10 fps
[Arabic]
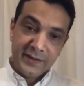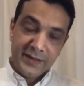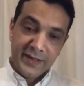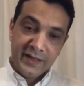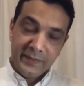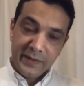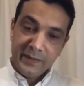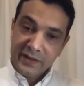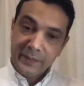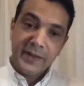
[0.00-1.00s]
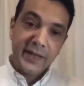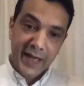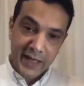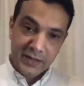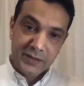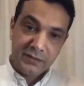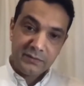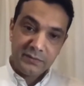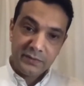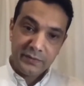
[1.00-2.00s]
زي اللي بيعمل طبق
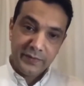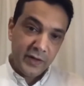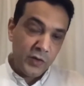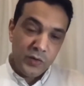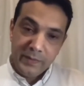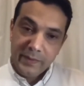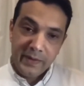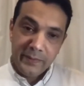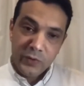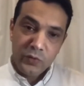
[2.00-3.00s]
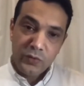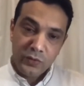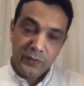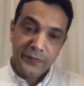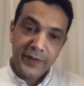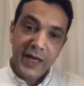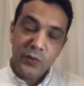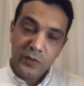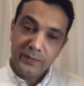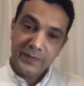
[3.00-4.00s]
نحاس هو ما بيعمله في
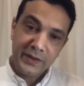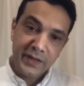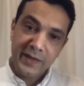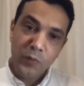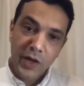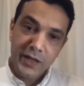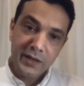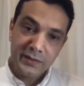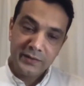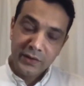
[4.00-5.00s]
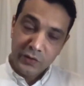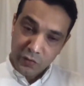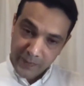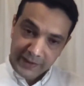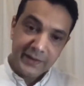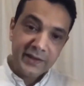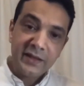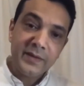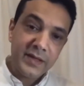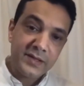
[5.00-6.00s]
الاول بطريقه معينه بعد
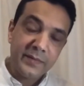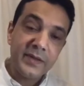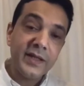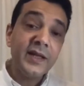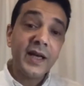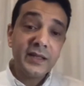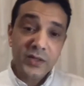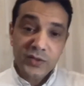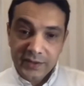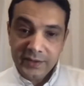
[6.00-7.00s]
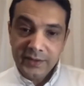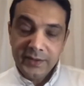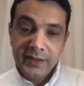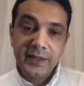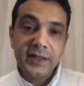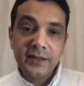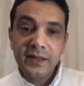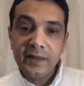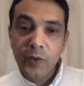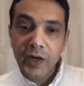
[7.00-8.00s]
كده بيستمر الى ان يصل الى
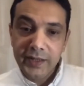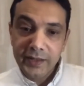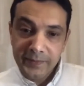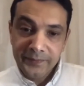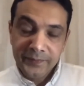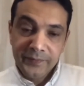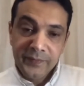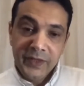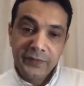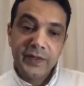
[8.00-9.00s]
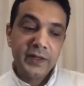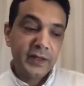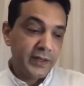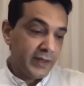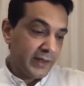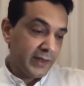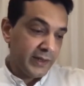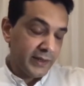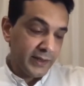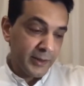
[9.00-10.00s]
درجه معينه ان
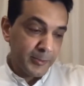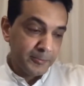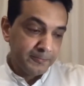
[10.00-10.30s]
آه،